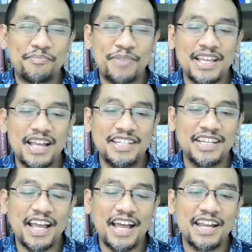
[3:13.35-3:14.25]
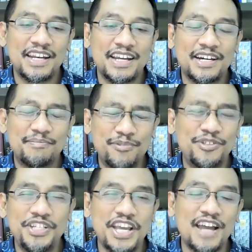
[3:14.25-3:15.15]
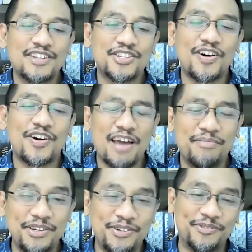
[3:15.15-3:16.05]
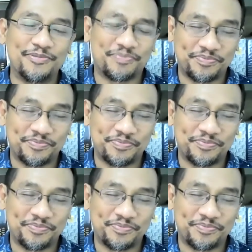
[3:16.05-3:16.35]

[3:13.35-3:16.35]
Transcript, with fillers: menyanyikan eh, pujian sekolah minggu.